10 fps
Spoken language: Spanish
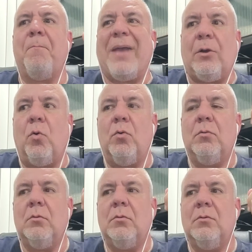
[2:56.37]
Pero
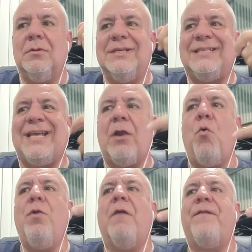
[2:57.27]
ser
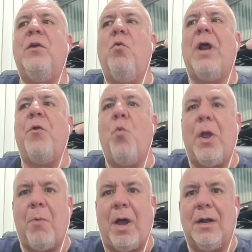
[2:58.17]
una figura
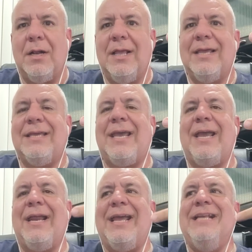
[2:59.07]
nueva
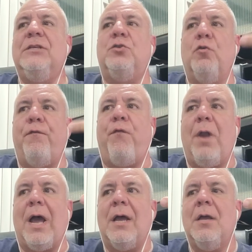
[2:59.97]
que
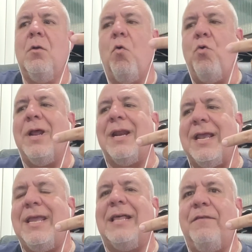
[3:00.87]
insufla una
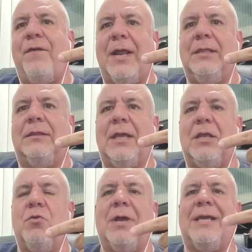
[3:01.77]
energía
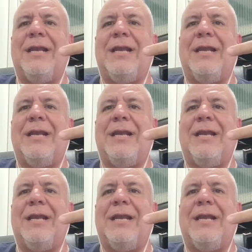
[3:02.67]
diferente y una